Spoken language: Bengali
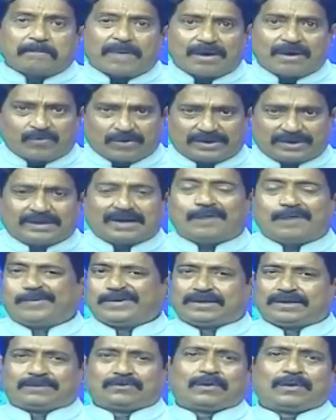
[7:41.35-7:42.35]
পাওয়ারটা
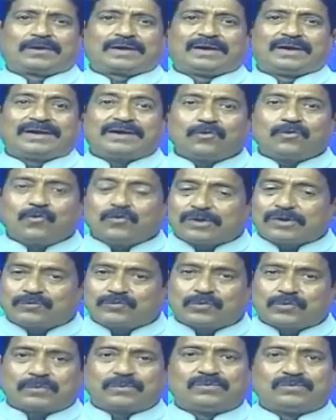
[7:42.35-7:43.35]
আমাদের দরকার লেকিন ওটাও
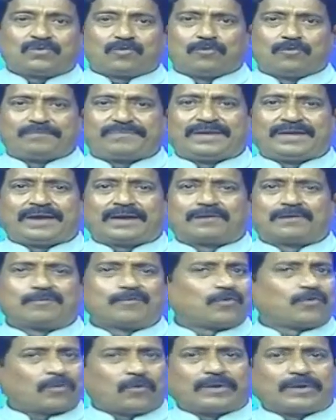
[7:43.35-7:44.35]
যখন কমতে
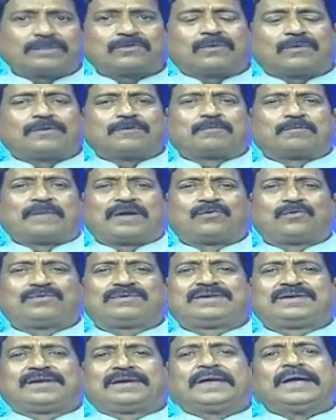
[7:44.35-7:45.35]
আরম্ভ করে তখন মানুষ
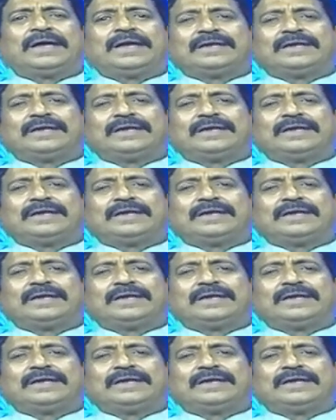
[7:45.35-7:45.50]
যে